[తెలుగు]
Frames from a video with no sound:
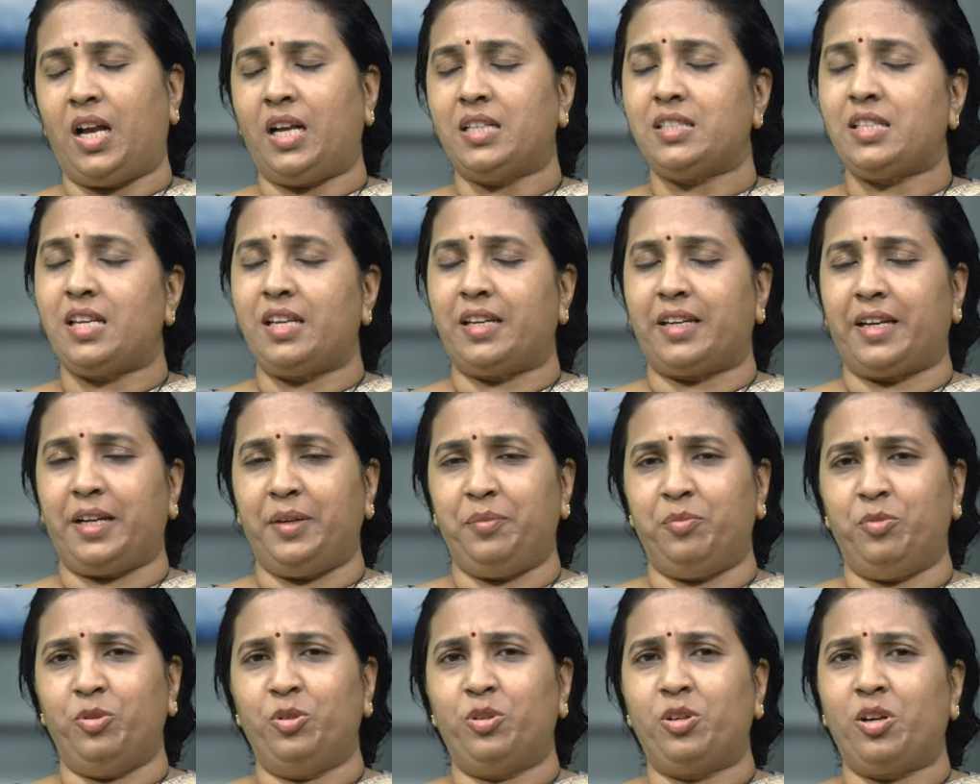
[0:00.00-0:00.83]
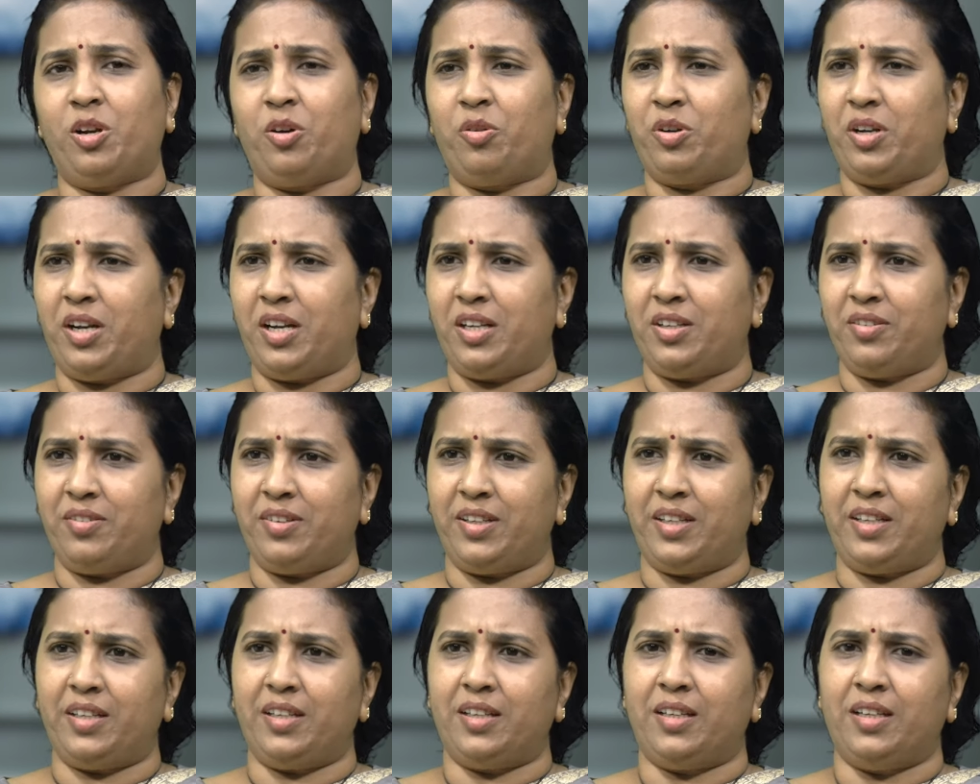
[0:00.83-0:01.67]
అసలు రెడ్ బుక్ లో
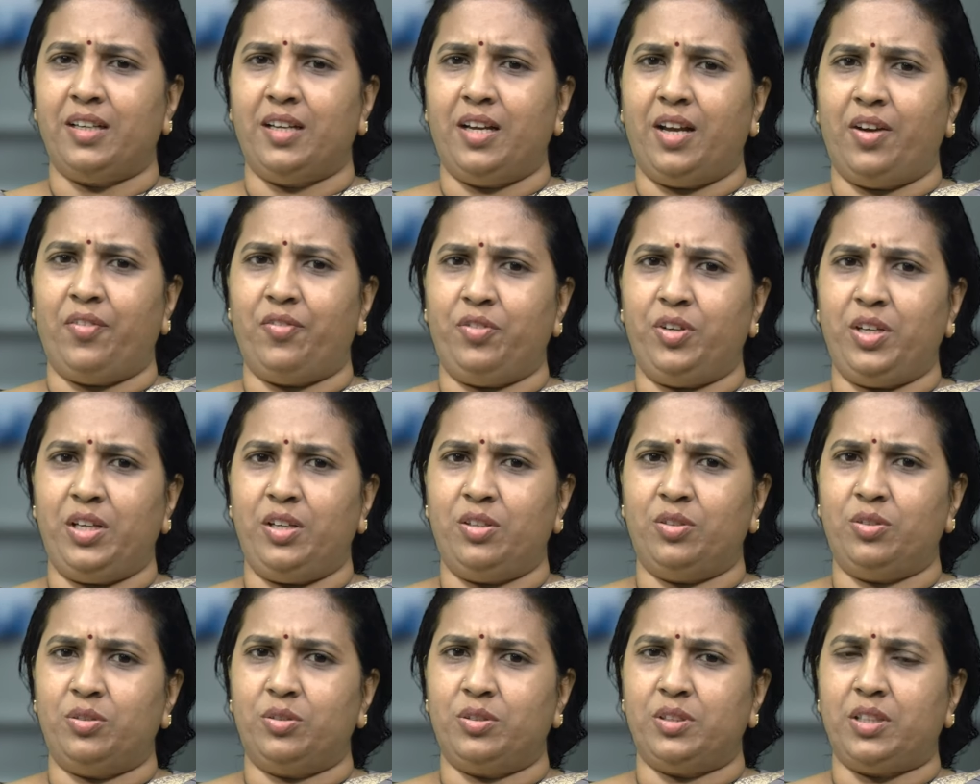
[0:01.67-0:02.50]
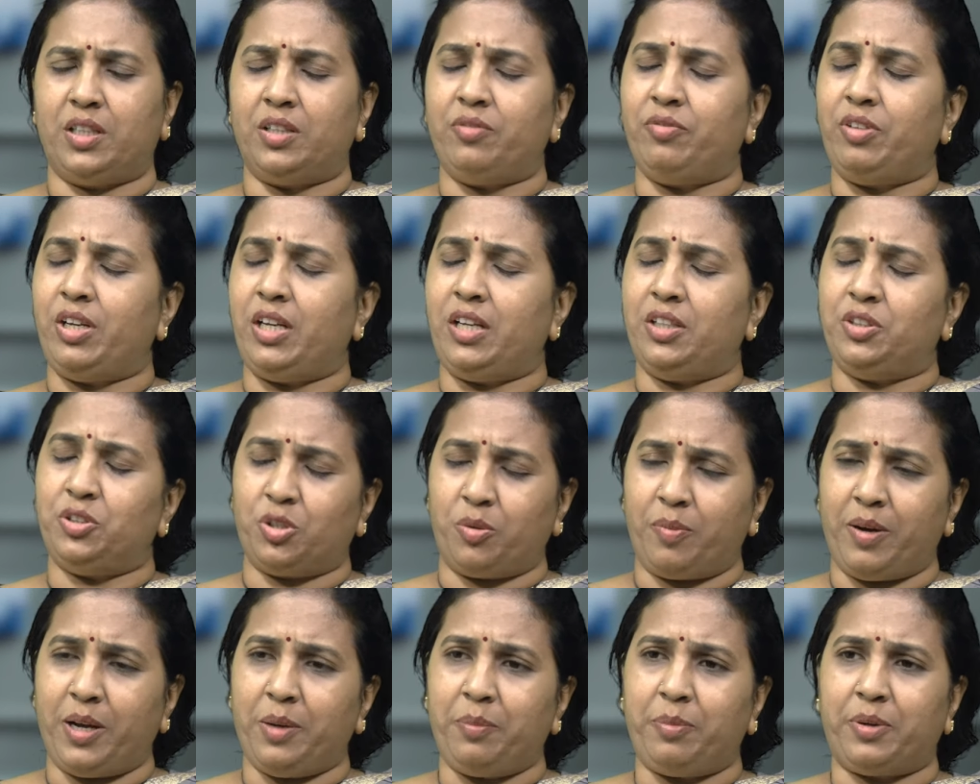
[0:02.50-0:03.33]
ఉన్నటివి వీళ్ళు వీళ్ళు ఎందుకు
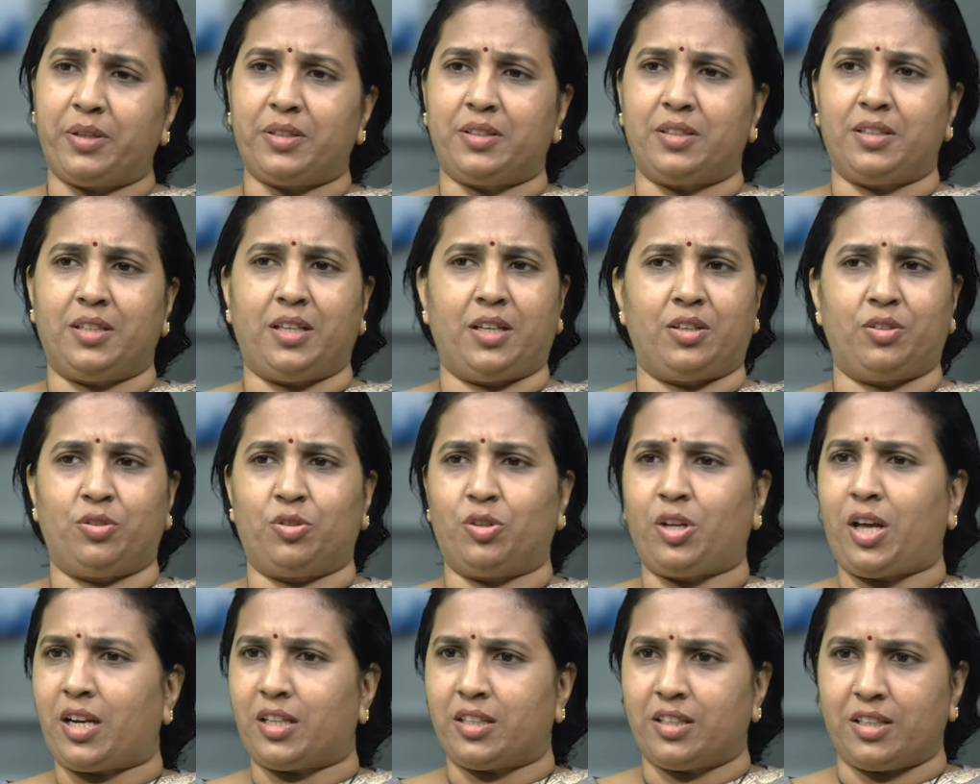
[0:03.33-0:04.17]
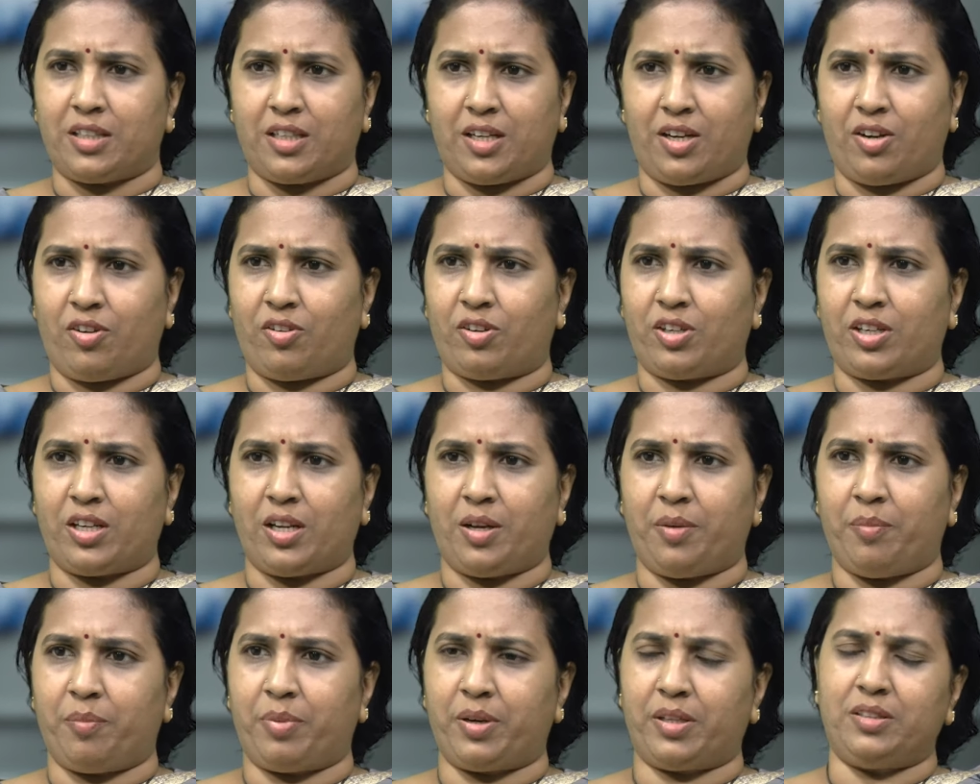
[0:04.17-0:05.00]
భయపడుతున్నారో కూడా అర్థం కావట్ల
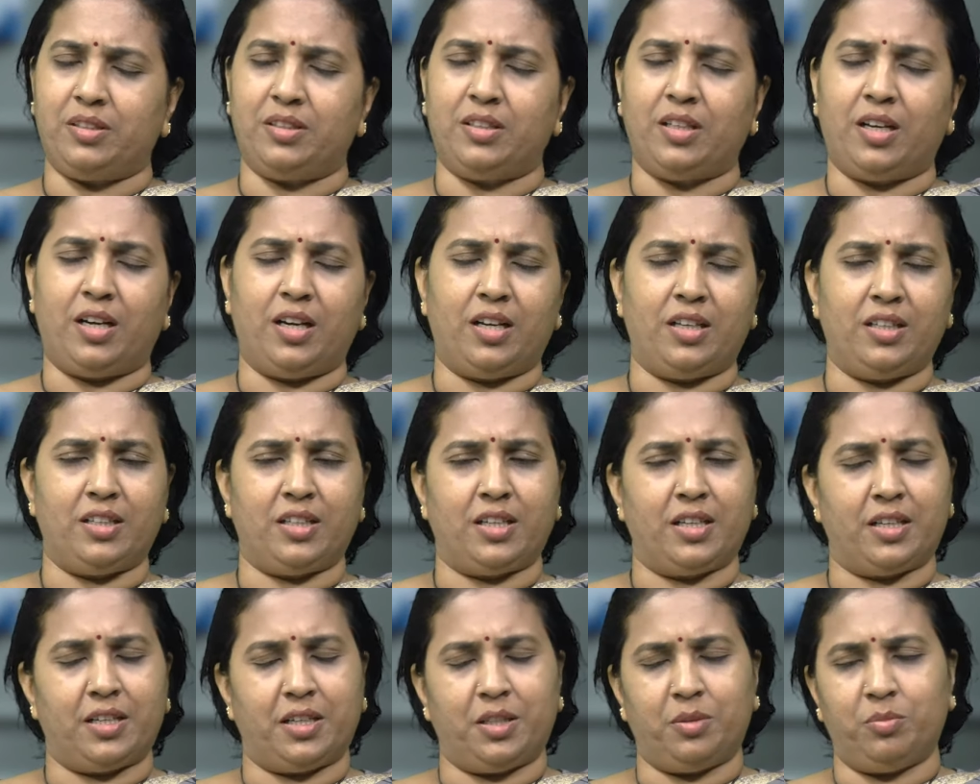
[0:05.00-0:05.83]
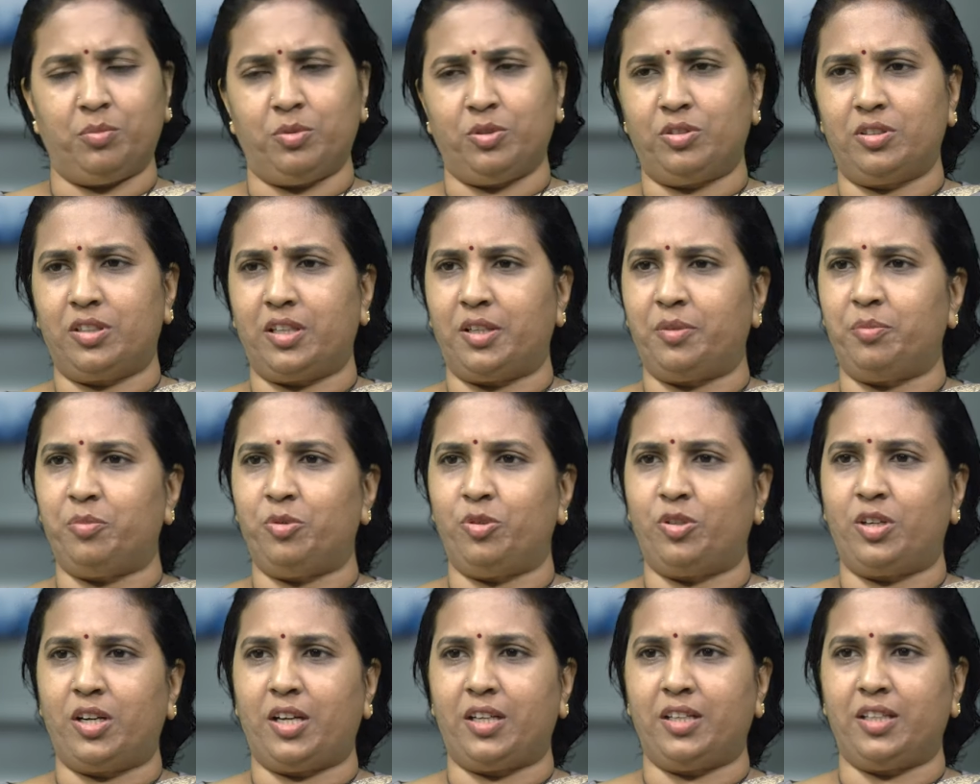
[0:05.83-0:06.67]
ప్రతిదానికి రెడ్ బుక్ రెడ్
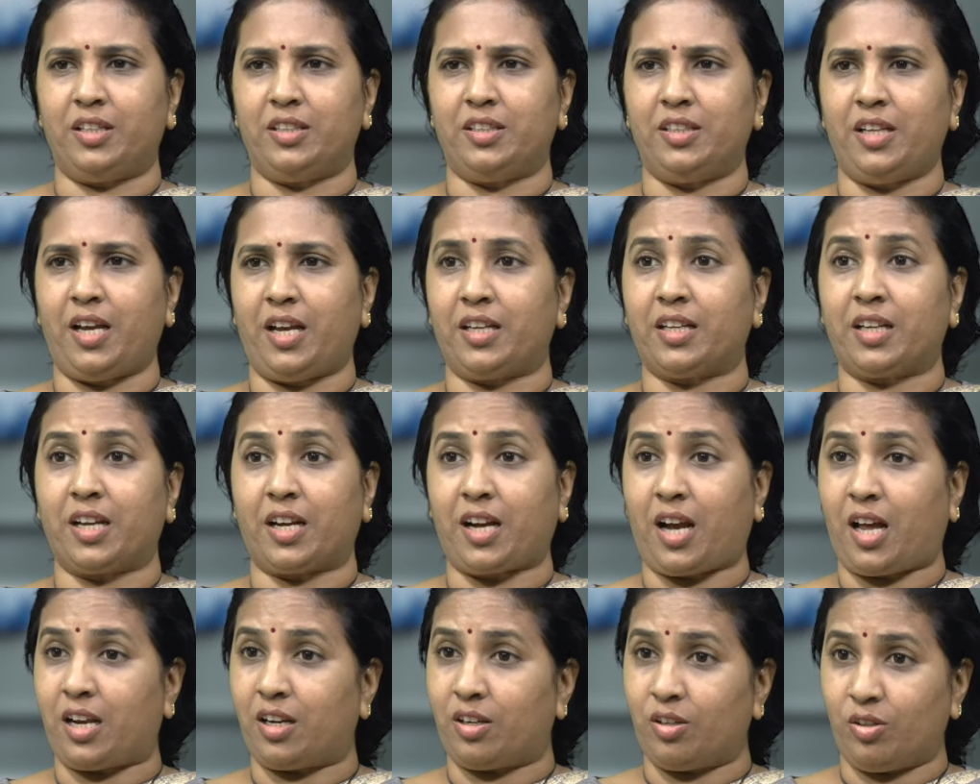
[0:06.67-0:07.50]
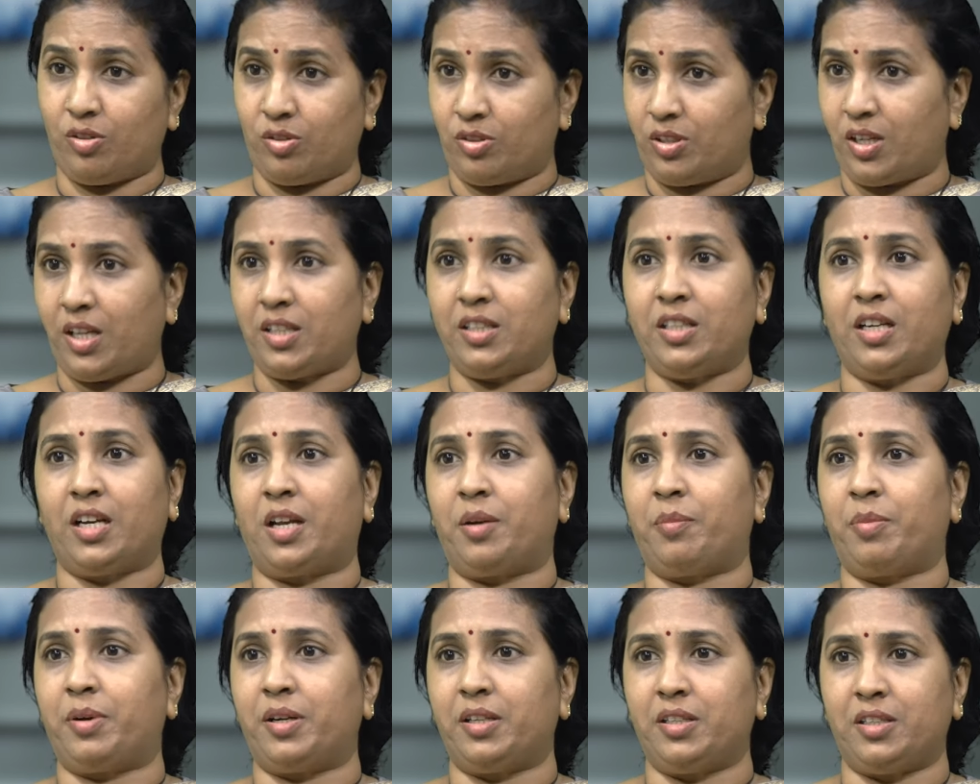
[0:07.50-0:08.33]
బుక్ అనేది ఆయనకి కళలో కూడా అదే
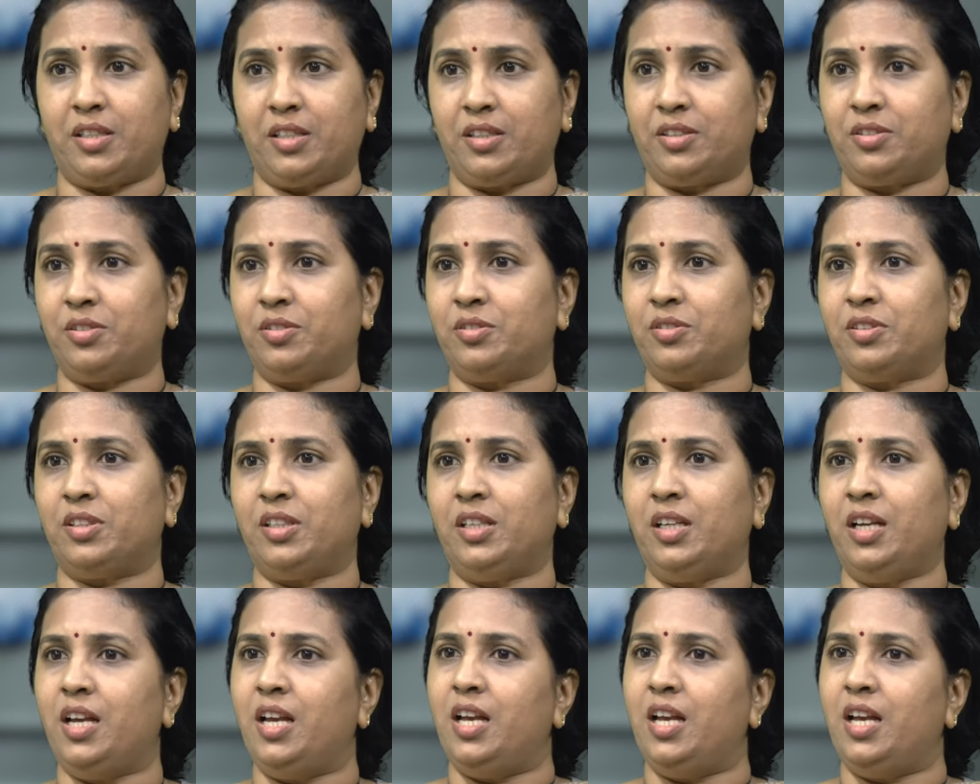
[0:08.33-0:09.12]
కనపడేటట్టు ఉంది